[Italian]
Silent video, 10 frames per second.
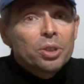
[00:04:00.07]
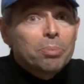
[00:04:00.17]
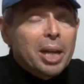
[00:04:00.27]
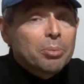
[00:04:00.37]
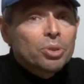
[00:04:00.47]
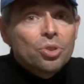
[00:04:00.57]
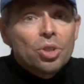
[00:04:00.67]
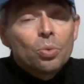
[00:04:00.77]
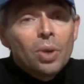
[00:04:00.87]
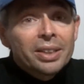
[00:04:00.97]
risparmio di
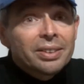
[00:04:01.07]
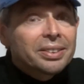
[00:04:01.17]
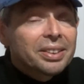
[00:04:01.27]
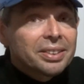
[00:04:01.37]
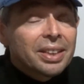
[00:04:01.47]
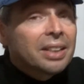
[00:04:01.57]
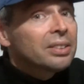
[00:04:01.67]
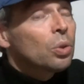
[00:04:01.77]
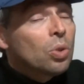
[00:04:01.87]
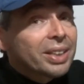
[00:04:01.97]
50,
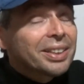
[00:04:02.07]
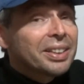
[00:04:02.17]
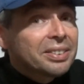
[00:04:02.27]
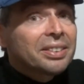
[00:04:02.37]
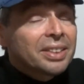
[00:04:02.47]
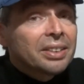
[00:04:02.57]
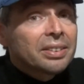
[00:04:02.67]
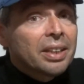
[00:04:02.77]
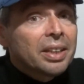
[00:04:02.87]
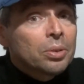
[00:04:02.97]
60 o anche
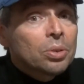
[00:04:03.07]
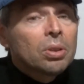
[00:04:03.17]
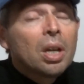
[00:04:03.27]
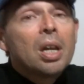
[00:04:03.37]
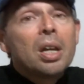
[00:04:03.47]
70 euro